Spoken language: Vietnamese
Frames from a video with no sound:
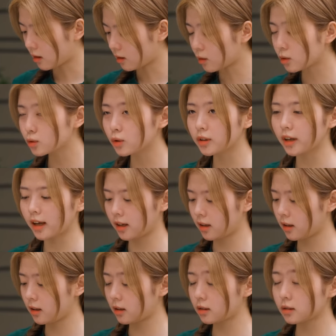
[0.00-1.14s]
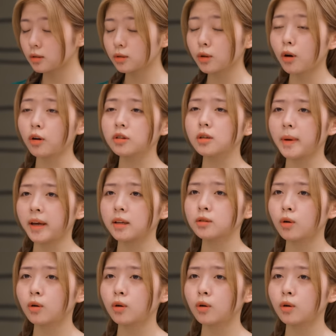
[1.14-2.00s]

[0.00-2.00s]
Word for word: Nốt ruồi này tôi có từ bé